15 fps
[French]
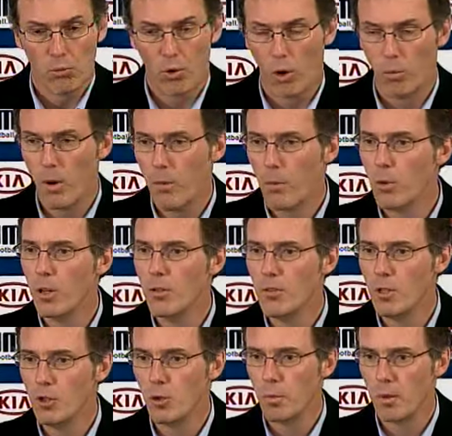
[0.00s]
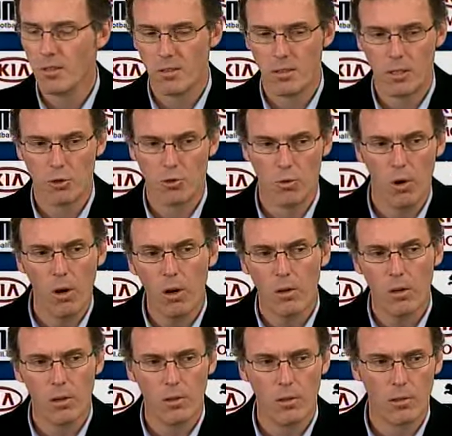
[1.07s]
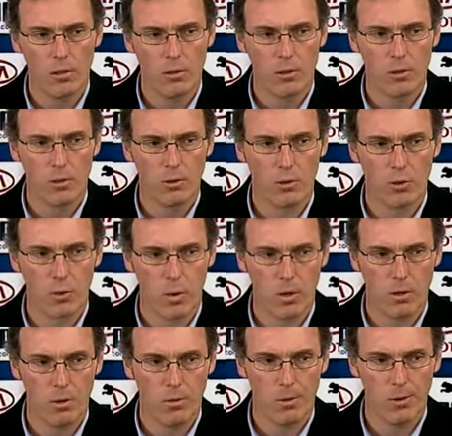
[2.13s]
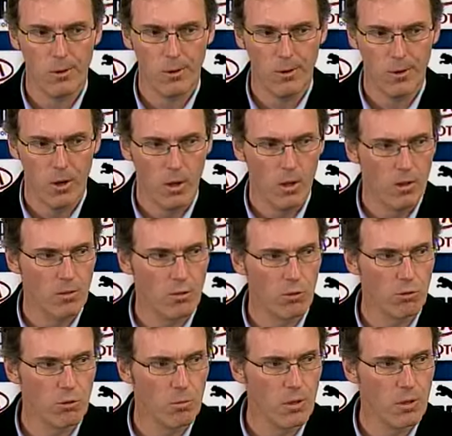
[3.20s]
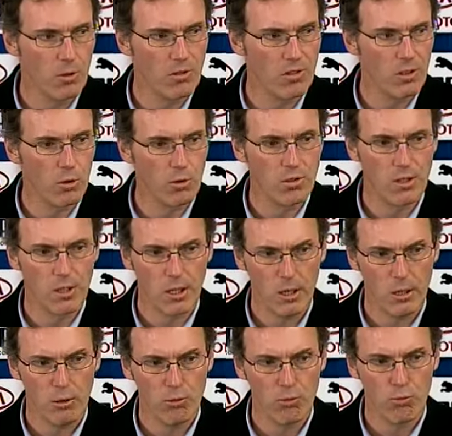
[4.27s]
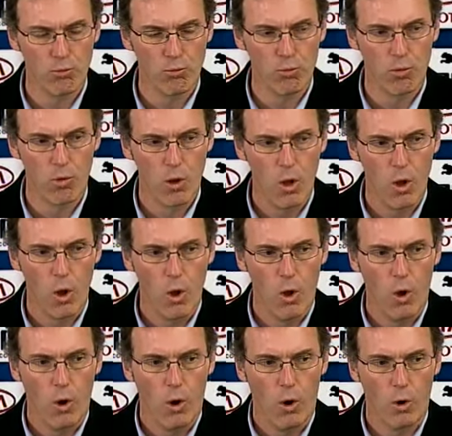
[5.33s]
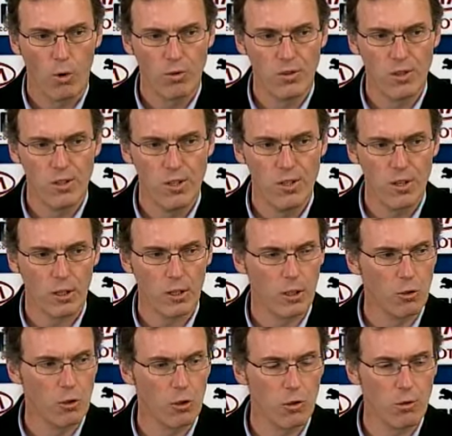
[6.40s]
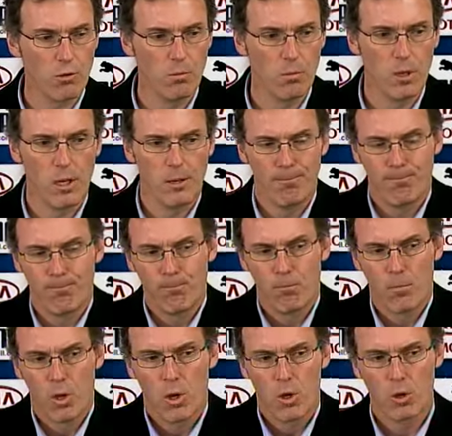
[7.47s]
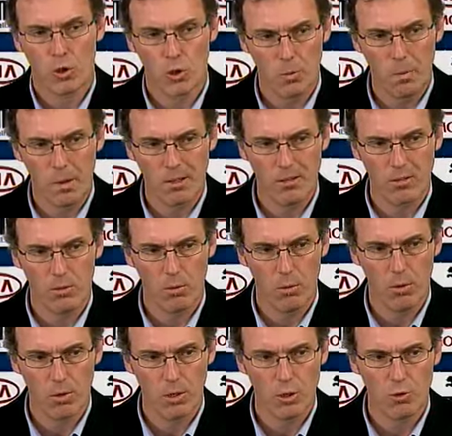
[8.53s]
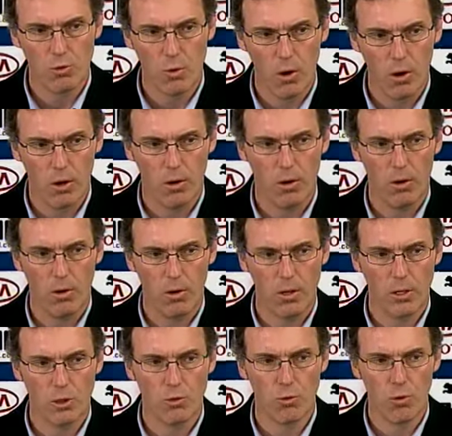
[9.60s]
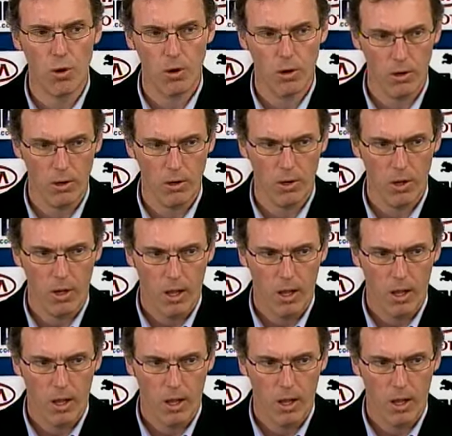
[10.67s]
Comme à mon avis, je pense, les joueurs. Hein, euh, je crois que bon, cette semaine, on s'est resserré. On s'est dit certaines choses, mais je pense que bon, les joueurs, euh, les joueurs euh,